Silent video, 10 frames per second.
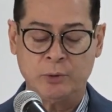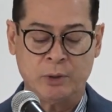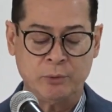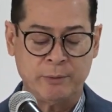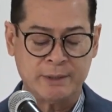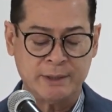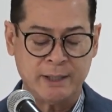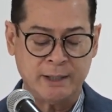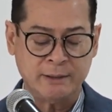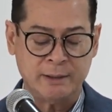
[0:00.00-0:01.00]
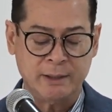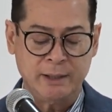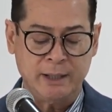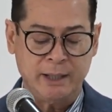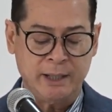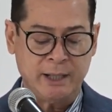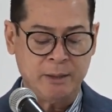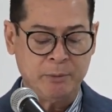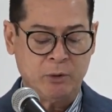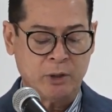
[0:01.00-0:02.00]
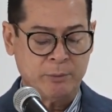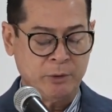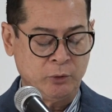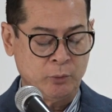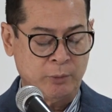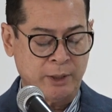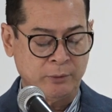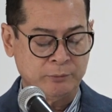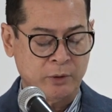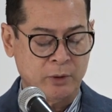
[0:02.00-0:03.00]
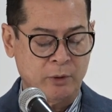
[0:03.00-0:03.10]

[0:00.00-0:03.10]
la universidad en el mejoramiento humano,